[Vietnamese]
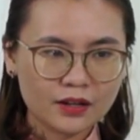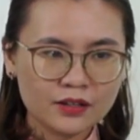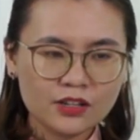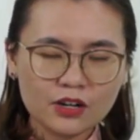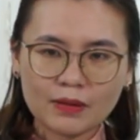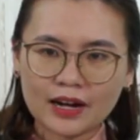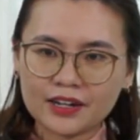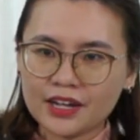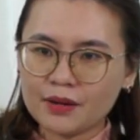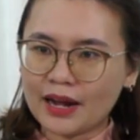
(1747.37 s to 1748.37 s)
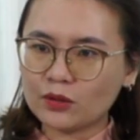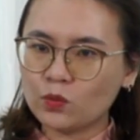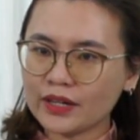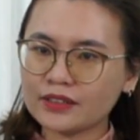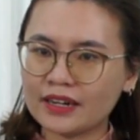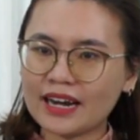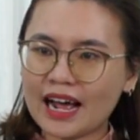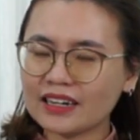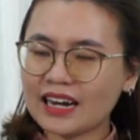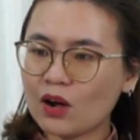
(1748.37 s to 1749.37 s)
nhưng mà khi mà anh quyết định
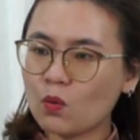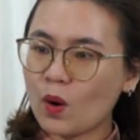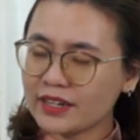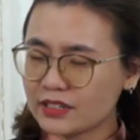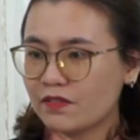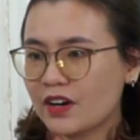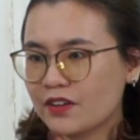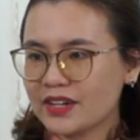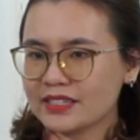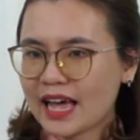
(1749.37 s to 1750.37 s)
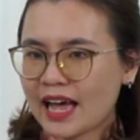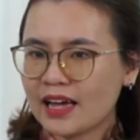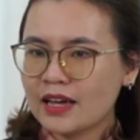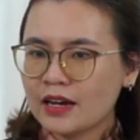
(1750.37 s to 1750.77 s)
ăn năn quay trở về với cha